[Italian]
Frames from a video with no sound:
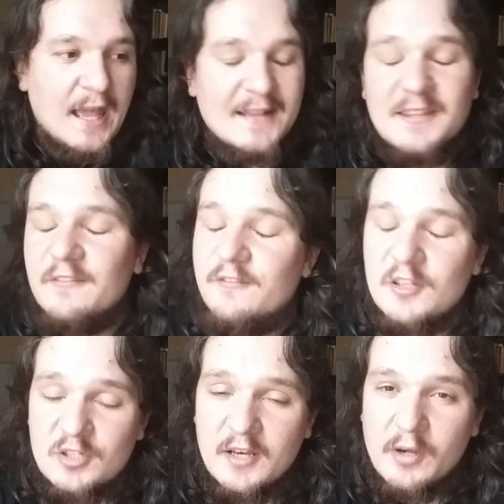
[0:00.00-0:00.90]
è
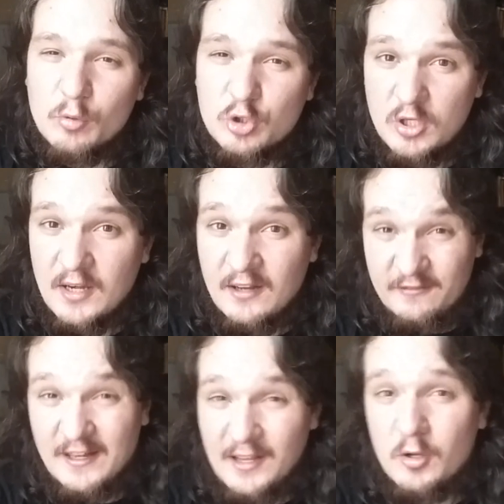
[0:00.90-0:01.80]
difficile riuscire a
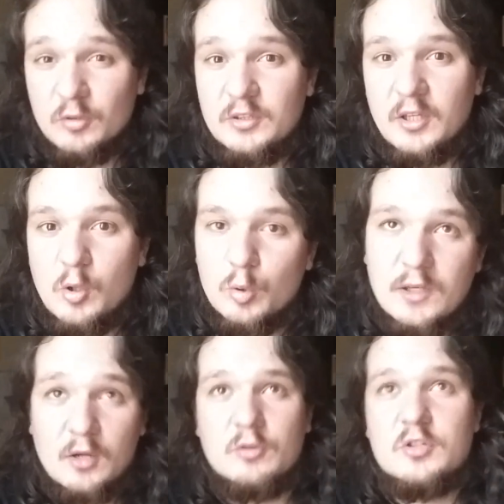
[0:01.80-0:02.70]
fare i conti con
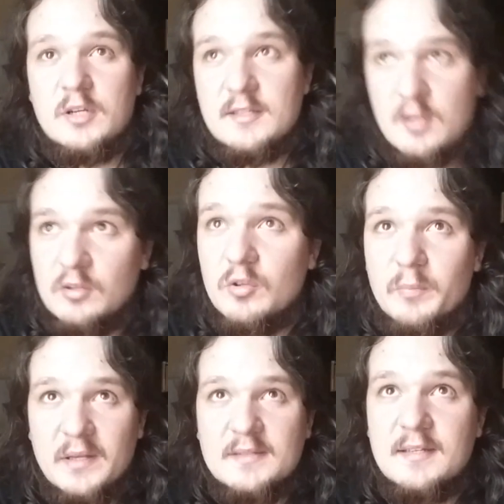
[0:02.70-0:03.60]
la coscienza quando
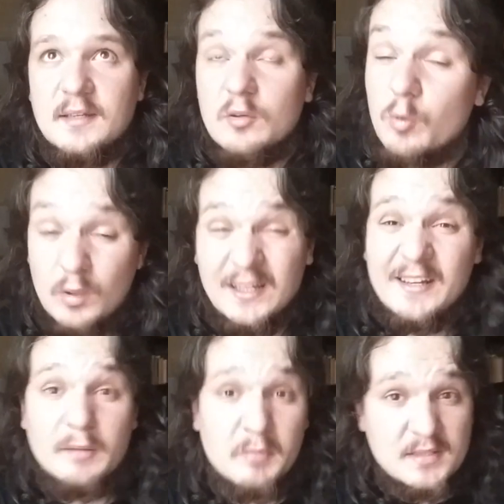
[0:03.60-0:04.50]
pensi che non
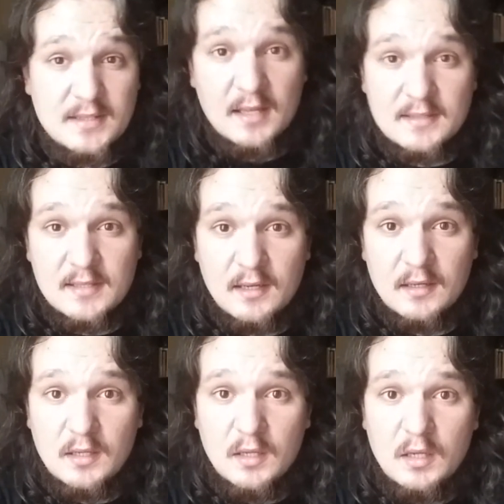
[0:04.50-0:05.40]
guadagni abbastanza
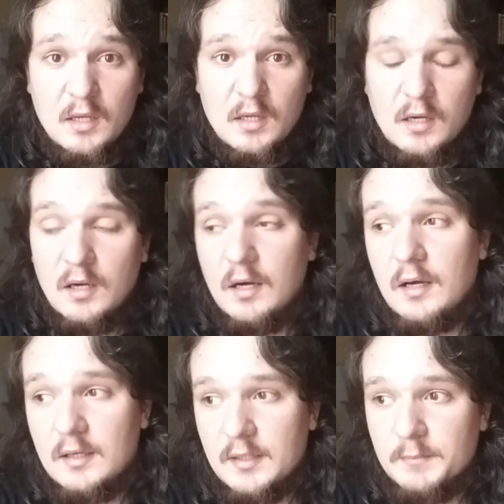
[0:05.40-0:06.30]

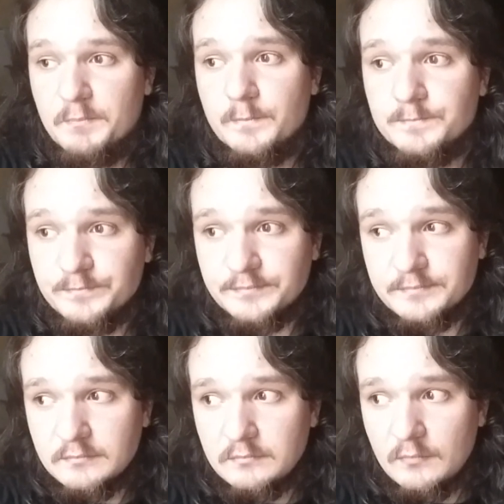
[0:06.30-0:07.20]
uh,
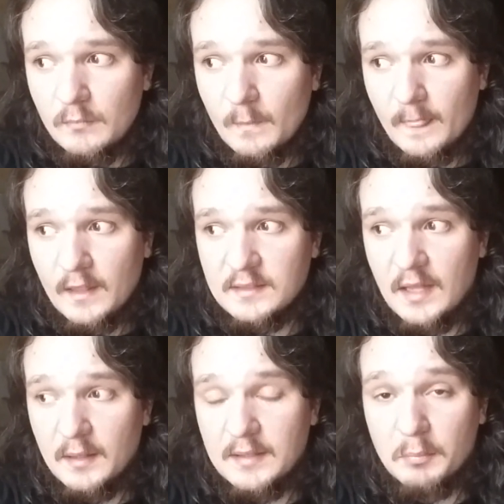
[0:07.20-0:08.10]

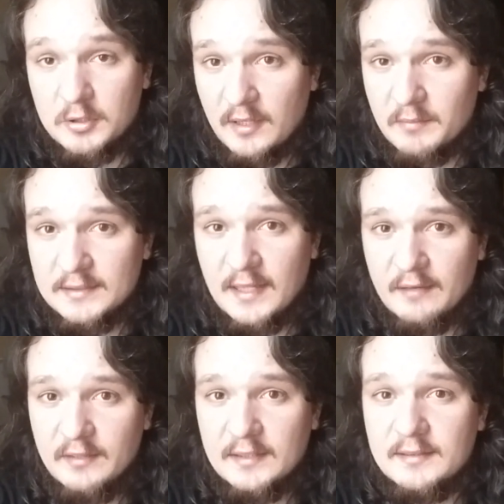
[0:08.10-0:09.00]
da, da, poter mandare
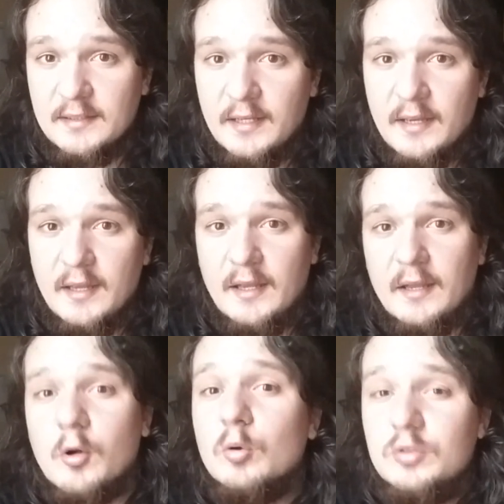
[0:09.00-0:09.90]
avanti e,
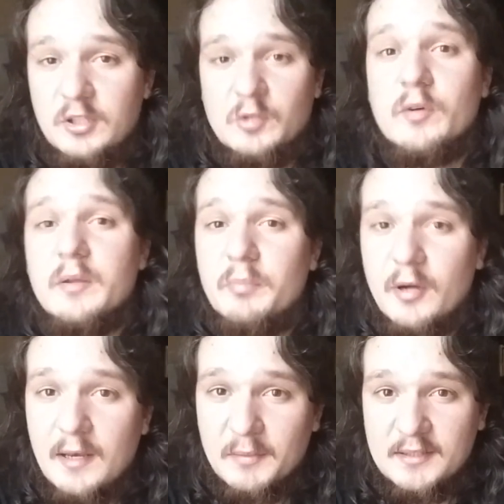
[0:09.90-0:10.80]
e, continui
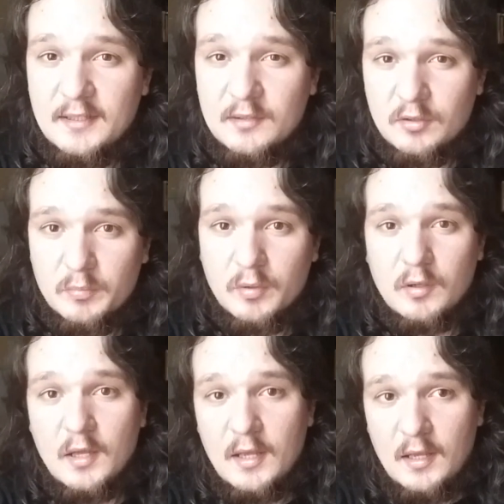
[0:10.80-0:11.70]
poi la mattina
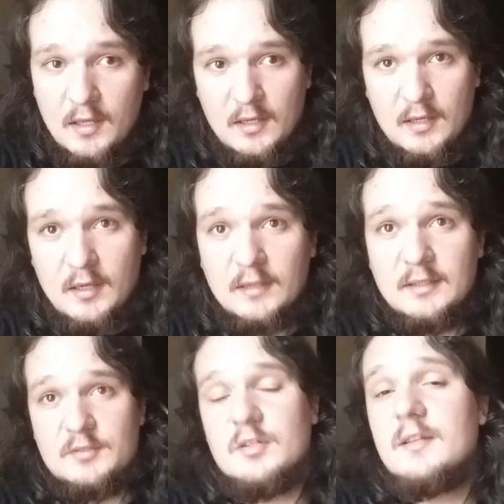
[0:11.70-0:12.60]
dopo
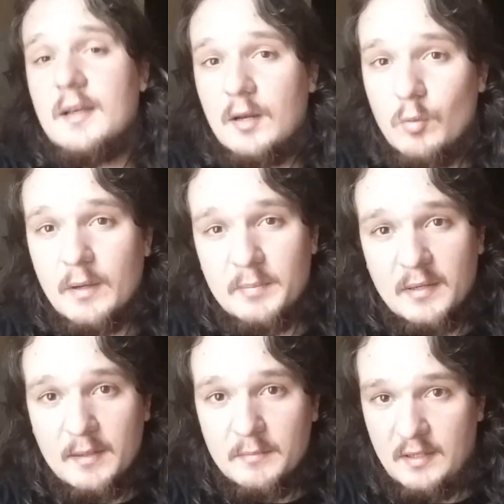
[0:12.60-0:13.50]
ad accendere la
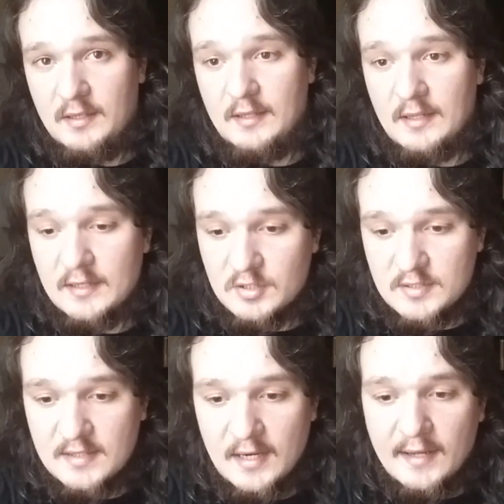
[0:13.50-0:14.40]
webcam e
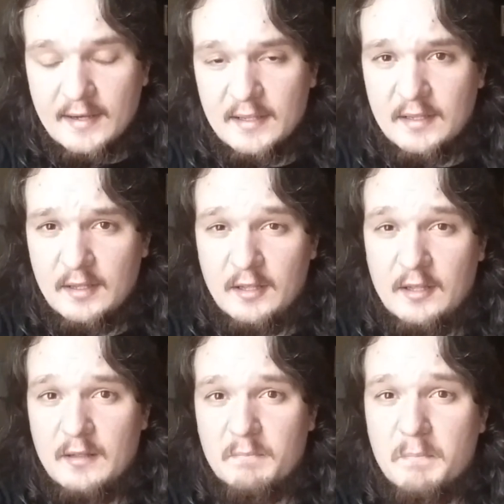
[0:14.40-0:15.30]
registrare
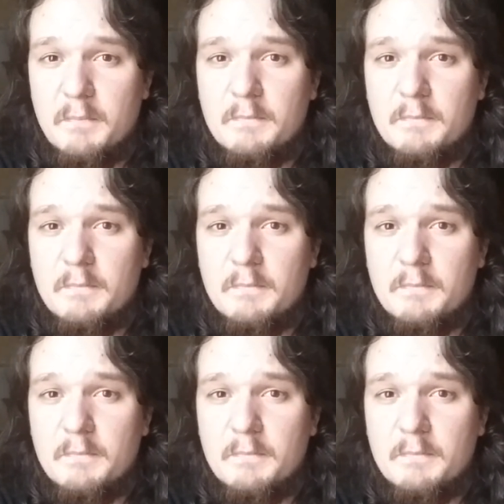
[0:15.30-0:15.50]
e